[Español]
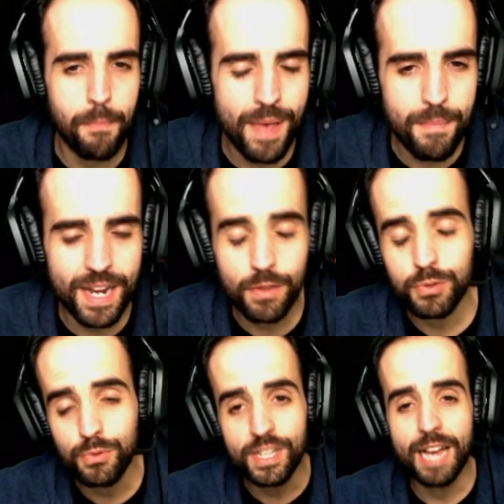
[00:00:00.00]
bienvenidos
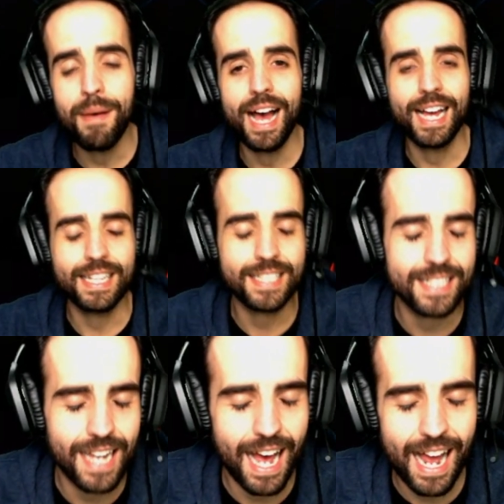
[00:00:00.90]
un día
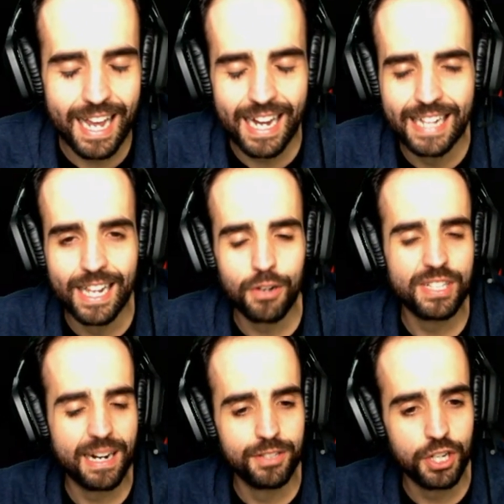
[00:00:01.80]
más al canal de Los
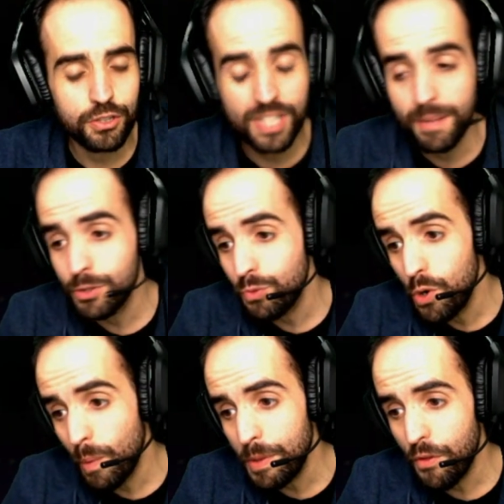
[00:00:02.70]
Sagan chicos, tenemos un
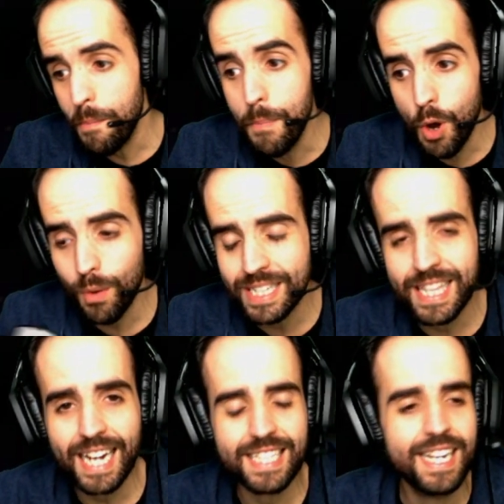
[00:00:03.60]
nuevo vídeo de Brawl
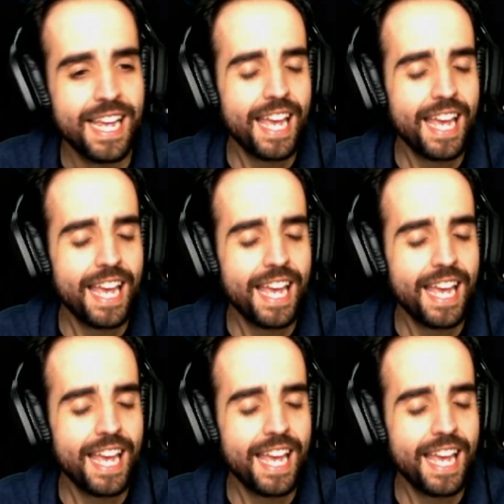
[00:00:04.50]
Stars